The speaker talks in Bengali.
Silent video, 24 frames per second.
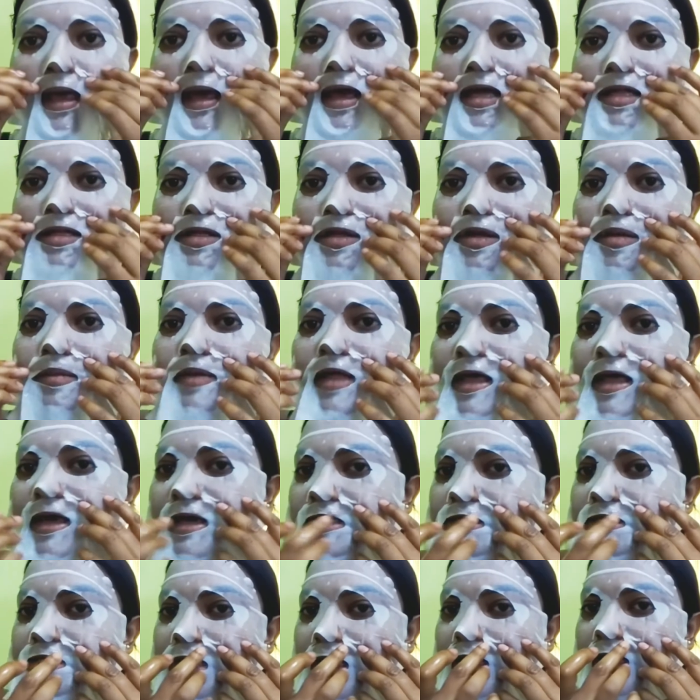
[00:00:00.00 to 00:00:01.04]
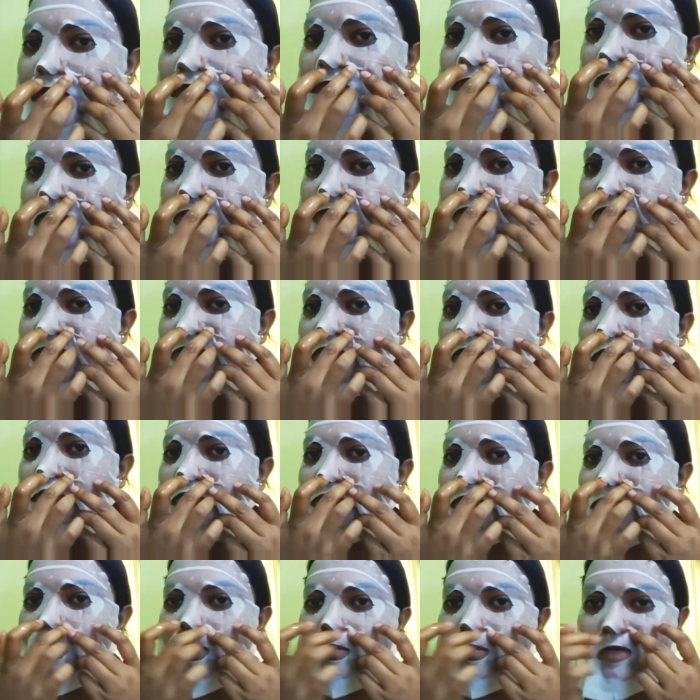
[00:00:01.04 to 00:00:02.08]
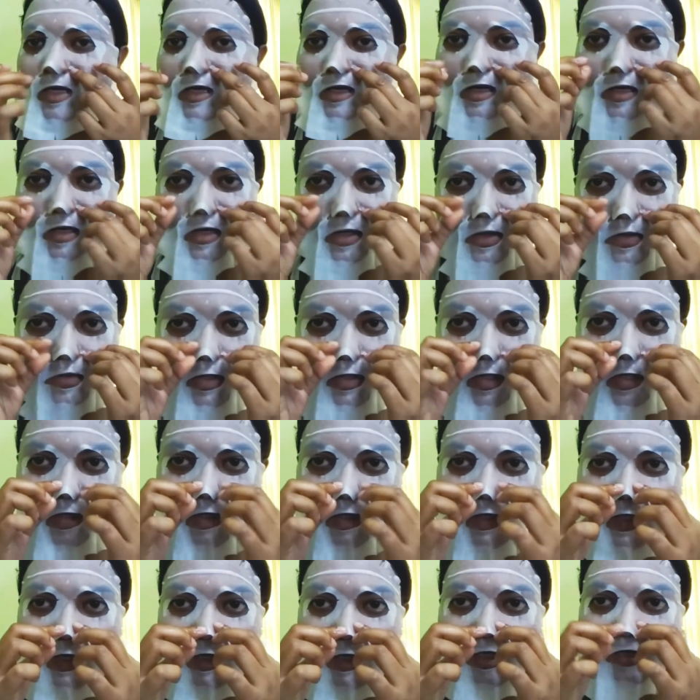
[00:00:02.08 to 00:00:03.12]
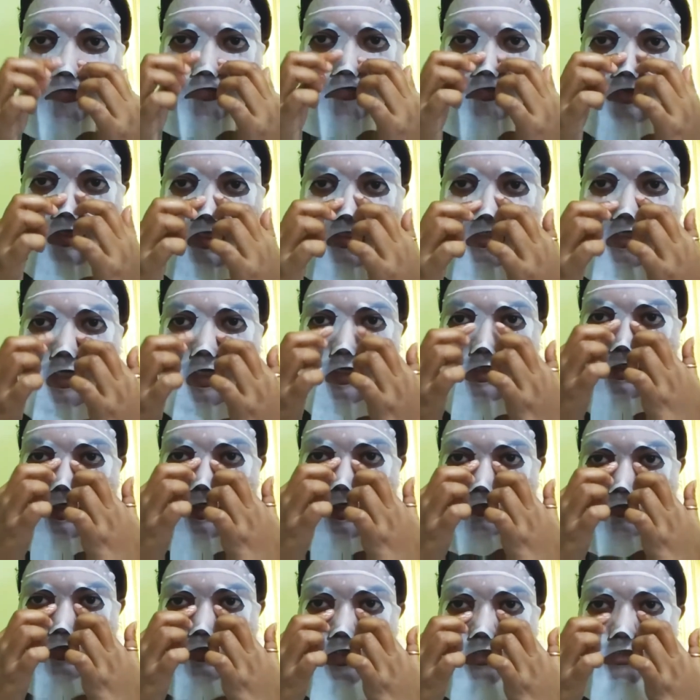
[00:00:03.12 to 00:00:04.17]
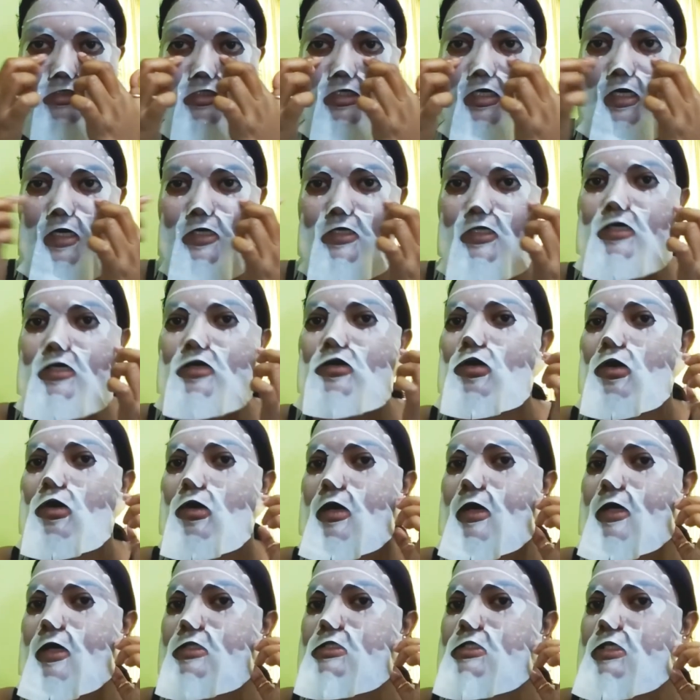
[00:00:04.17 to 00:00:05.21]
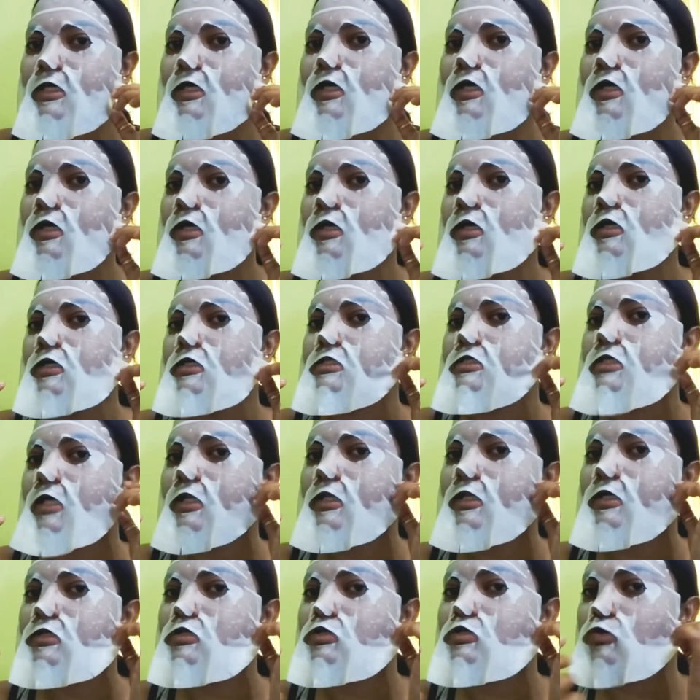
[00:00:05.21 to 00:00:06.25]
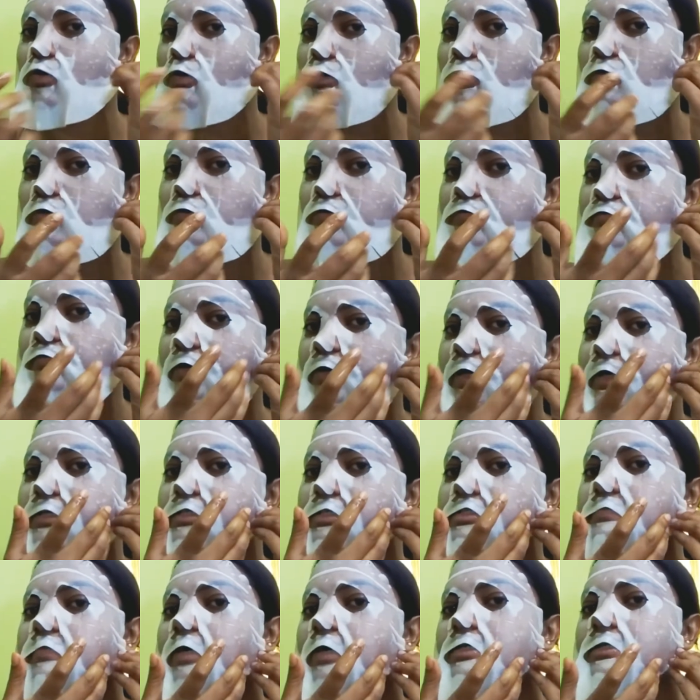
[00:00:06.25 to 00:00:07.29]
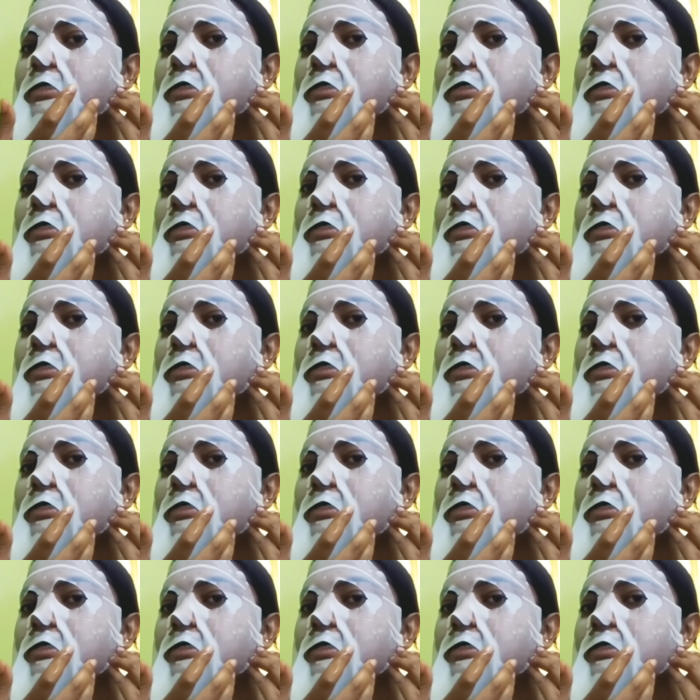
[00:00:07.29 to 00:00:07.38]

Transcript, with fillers: একদম এক্স্যাক্ট ফেসের শেপে তো হবে না কারণ এটা একটা ফ্রি সাইজের ফেস কাটিং করা আছে যাদের ছোট ফেস বা